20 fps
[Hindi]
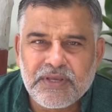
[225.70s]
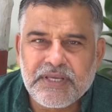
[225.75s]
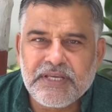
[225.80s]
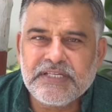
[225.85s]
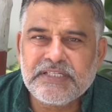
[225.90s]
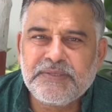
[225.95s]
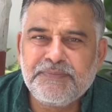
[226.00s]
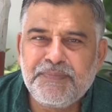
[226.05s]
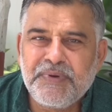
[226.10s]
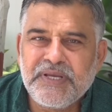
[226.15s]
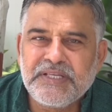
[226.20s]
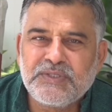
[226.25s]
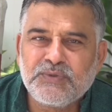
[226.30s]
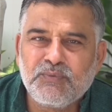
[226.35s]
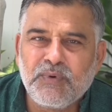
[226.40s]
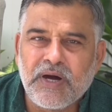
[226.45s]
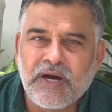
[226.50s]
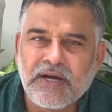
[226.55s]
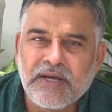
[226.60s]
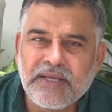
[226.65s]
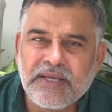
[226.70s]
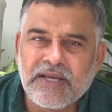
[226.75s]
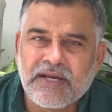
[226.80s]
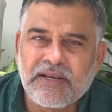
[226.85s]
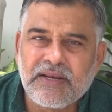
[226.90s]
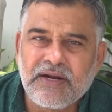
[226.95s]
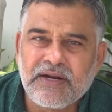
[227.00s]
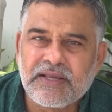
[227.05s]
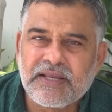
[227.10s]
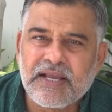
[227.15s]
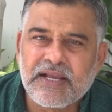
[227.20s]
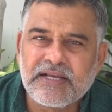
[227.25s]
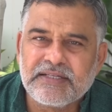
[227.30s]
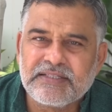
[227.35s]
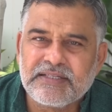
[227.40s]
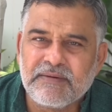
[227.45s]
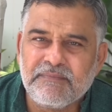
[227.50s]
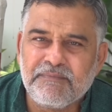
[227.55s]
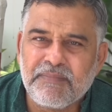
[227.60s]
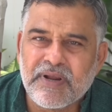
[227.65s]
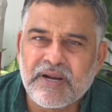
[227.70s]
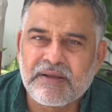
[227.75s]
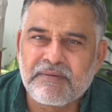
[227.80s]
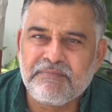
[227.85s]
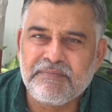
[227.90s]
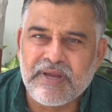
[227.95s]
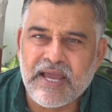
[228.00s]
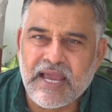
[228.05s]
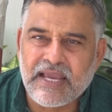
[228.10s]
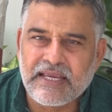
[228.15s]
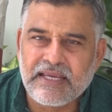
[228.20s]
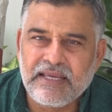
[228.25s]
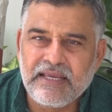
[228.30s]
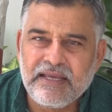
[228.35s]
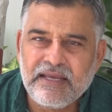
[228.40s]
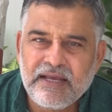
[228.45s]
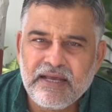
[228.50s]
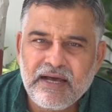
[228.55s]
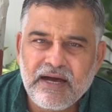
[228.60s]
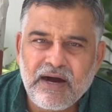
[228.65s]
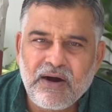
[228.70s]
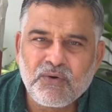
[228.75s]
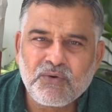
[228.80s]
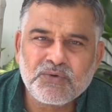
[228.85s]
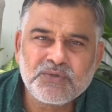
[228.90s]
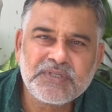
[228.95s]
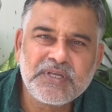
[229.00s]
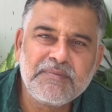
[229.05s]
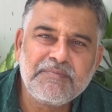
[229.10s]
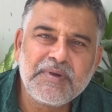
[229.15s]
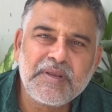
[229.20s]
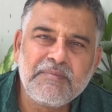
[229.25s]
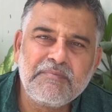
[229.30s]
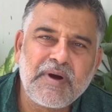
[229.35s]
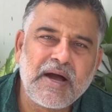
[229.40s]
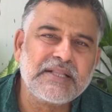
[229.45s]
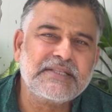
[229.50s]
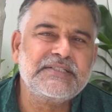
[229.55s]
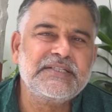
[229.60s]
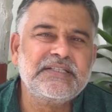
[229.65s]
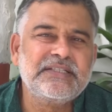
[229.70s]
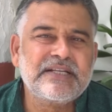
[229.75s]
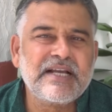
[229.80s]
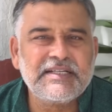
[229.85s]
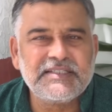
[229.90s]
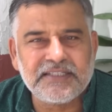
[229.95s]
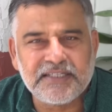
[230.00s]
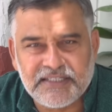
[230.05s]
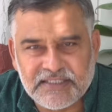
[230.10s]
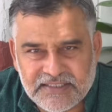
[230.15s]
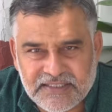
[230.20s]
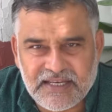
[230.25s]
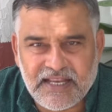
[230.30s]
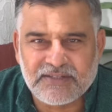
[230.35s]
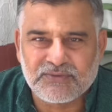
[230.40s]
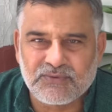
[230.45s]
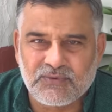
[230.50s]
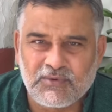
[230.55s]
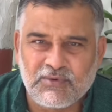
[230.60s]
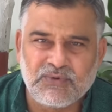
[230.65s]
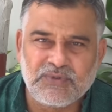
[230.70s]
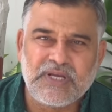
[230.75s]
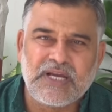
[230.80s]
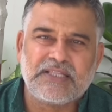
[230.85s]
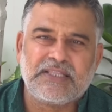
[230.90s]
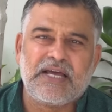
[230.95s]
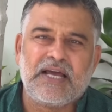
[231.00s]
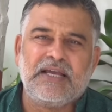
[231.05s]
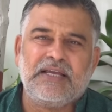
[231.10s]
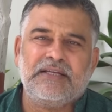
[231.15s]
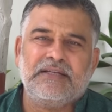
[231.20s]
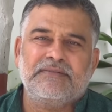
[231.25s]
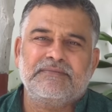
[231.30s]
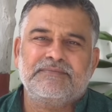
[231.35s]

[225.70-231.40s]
इस बीच वह एक लड़के के संपर्क में आई और उससे फिर बातचीत का सिलसिला शुरू हो जाता है